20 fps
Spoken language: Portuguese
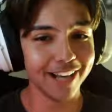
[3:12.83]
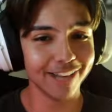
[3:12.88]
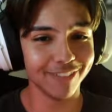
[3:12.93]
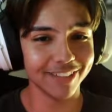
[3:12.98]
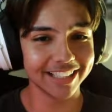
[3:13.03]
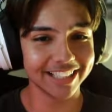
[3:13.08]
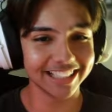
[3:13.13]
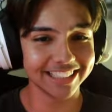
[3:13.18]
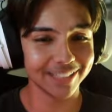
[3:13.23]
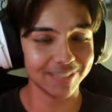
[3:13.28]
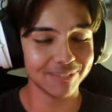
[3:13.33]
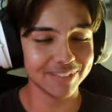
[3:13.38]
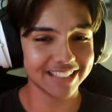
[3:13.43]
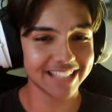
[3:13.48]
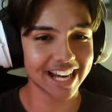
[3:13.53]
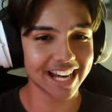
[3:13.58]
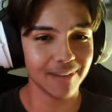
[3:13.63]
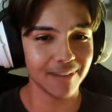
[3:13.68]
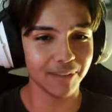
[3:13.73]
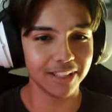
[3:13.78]
Vai dar
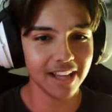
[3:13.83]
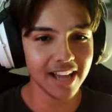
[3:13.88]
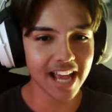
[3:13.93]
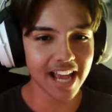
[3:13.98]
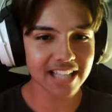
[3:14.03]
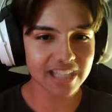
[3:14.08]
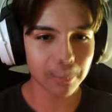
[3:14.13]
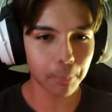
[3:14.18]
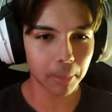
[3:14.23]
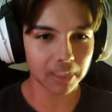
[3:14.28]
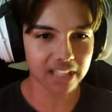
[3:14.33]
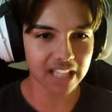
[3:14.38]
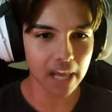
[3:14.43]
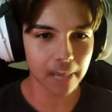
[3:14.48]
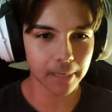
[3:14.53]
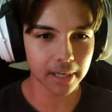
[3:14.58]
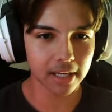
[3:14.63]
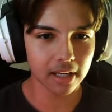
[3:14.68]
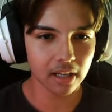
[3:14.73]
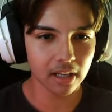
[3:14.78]
jumpscare, mano. Essa porta
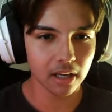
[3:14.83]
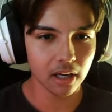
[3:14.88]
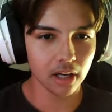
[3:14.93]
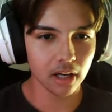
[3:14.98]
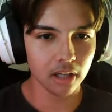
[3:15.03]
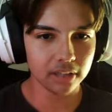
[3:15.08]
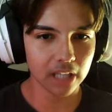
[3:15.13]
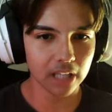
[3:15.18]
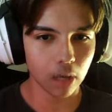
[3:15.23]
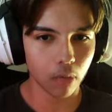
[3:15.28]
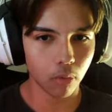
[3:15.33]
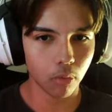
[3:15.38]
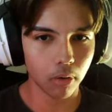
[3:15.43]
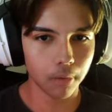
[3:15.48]
abre? Não.